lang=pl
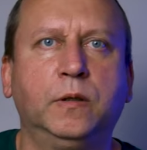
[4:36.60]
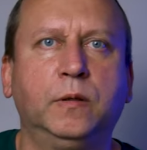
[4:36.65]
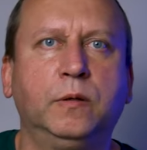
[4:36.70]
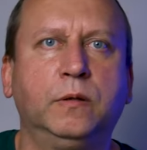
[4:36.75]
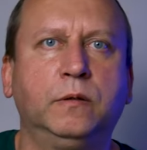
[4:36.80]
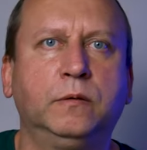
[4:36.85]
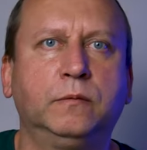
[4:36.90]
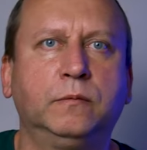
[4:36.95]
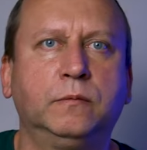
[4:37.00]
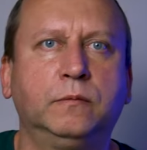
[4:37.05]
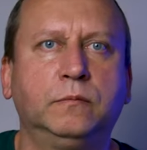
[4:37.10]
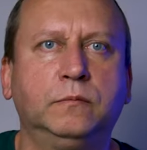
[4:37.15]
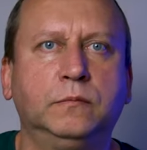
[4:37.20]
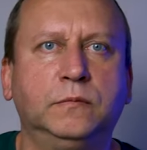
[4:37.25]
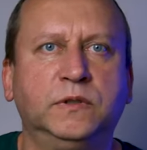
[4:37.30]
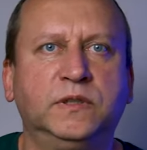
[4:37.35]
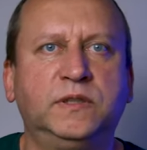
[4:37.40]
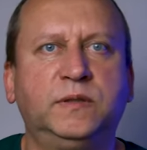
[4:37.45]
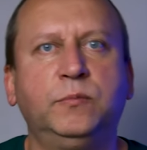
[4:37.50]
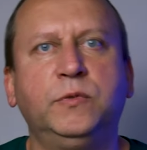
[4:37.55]
y,
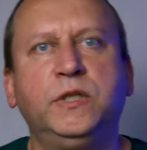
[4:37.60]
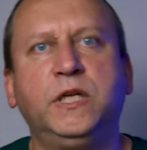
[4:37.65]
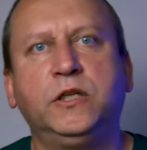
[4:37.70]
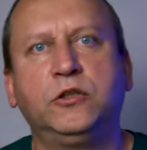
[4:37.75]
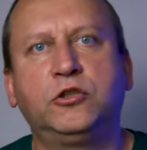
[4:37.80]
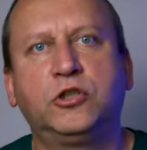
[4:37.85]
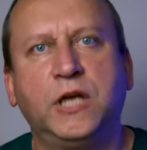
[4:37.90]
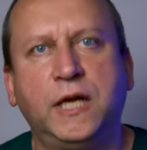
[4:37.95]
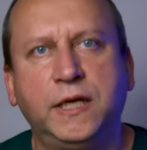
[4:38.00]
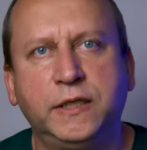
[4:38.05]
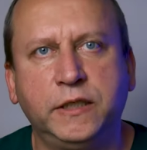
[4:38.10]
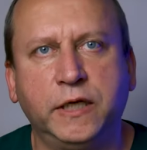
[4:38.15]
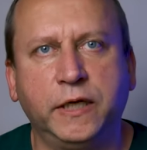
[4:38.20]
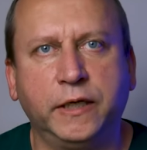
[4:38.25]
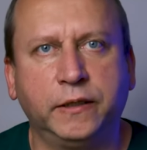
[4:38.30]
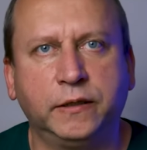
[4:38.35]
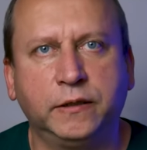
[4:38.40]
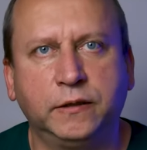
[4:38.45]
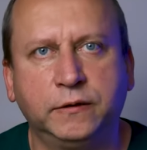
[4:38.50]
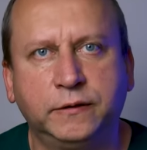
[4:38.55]

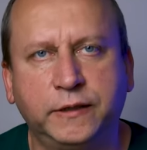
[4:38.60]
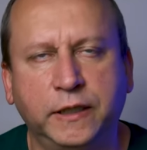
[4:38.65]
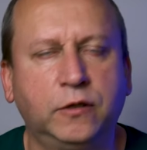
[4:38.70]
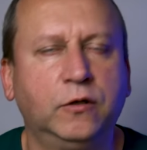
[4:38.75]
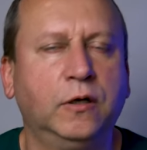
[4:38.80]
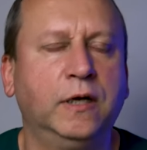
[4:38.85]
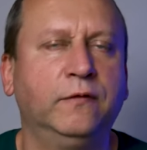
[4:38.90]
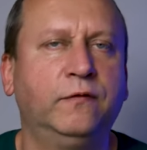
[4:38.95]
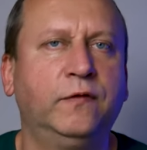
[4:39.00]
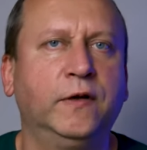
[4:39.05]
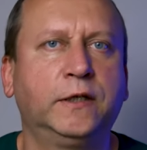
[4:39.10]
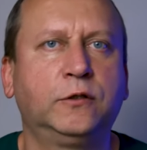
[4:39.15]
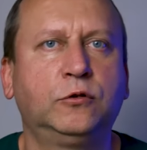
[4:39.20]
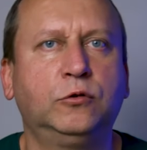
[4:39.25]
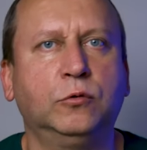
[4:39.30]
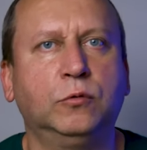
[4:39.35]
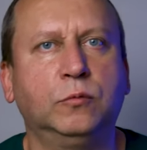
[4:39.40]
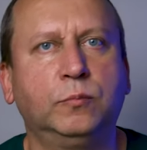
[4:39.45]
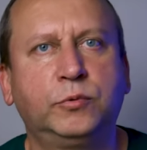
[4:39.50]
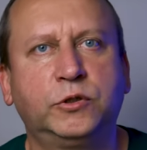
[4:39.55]
zmniejszenie tego
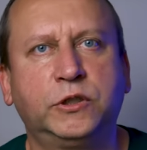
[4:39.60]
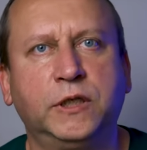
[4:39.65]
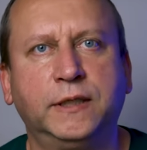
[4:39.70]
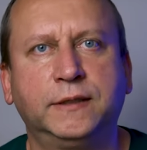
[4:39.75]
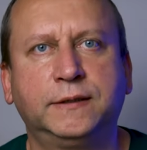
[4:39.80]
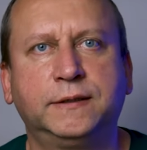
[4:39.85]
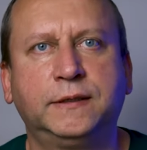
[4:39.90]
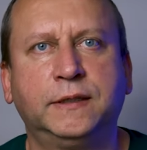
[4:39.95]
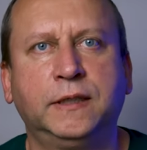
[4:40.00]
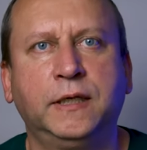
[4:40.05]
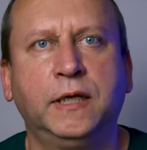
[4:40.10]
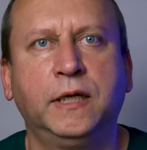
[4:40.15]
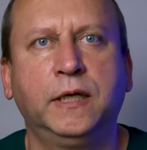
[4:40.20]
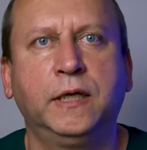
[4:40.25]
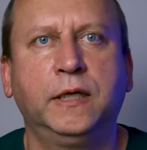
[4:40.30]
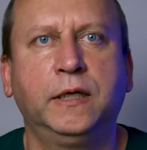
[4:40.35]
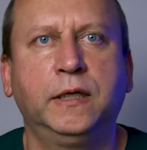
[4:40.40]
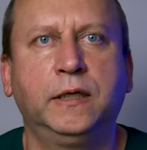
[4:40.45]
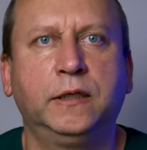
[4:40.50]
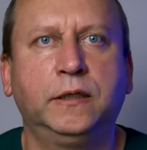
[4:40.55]
efektu przez
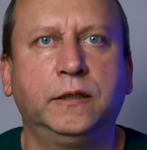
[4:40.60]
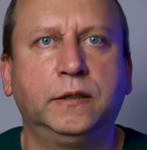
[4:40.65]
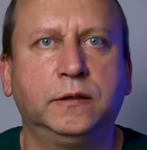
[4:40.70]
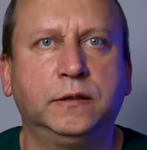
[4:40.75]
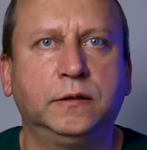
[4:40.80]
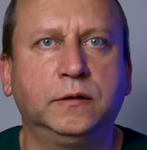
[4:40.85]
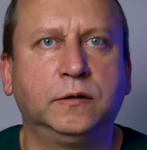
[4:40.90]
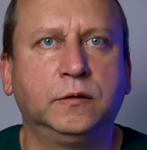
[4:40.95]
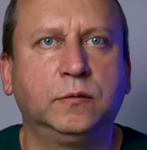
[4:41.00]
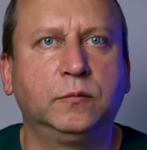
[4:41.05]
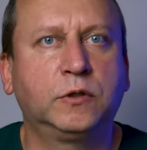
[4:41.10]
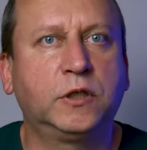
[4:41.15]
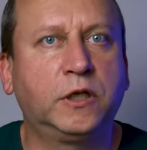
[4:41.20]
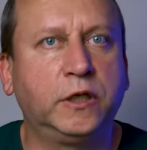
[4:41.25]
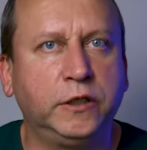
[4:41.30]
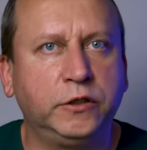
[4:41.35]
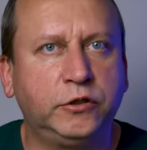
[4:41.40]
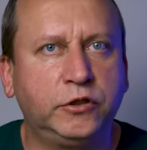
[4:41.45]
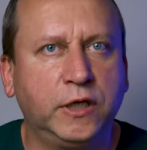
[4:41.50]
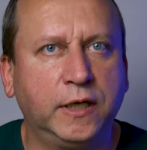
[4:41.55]
y,
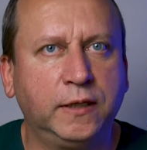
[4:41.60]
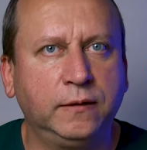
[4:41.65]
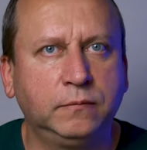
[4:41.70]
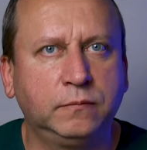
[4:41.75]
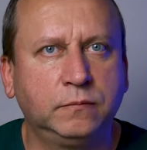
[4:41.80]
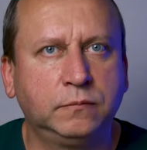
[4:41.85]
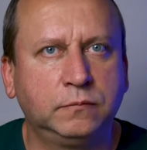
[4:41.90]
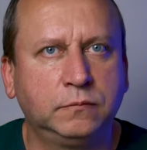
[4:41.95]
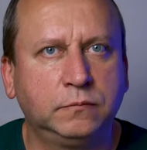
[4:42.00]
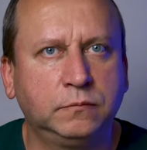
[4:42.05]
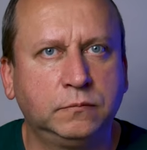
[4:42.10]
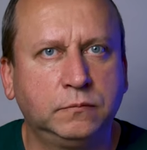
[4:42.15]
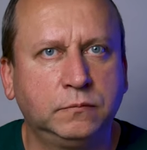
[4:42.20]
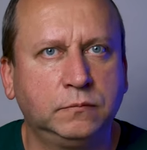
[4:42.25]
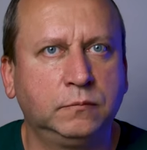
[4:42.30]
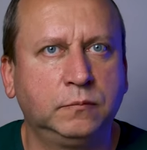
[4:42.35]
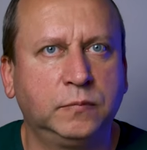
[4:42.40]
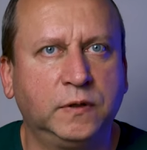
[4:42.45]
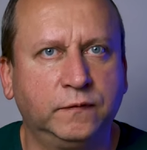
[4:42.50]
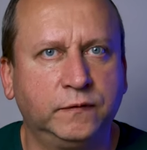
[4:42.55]
krycie
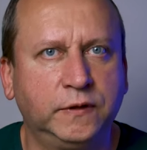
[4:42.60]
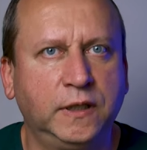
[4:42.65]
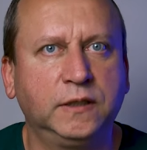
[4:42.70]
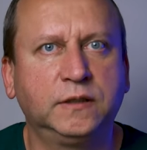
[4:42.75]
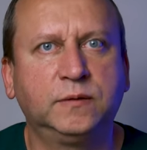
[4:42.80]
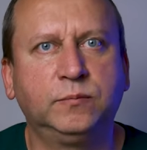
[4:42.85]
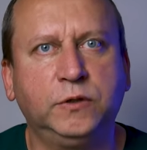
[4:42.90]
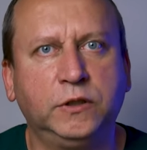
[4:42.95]
prawda?